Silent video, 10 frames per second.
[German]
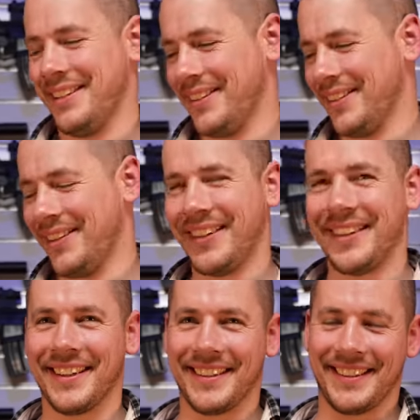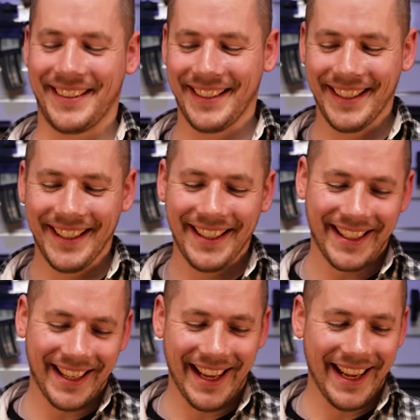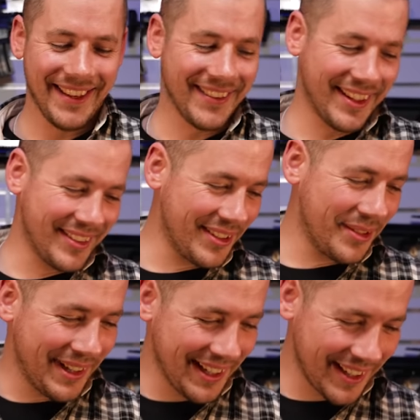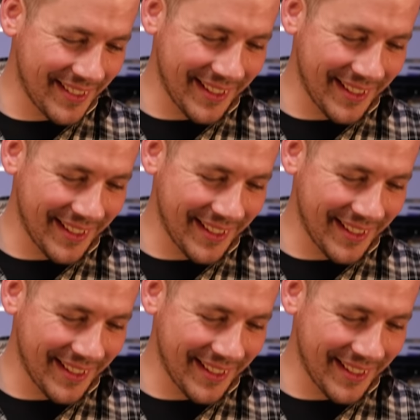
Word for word: Junge! Ey, da soll doch mal einer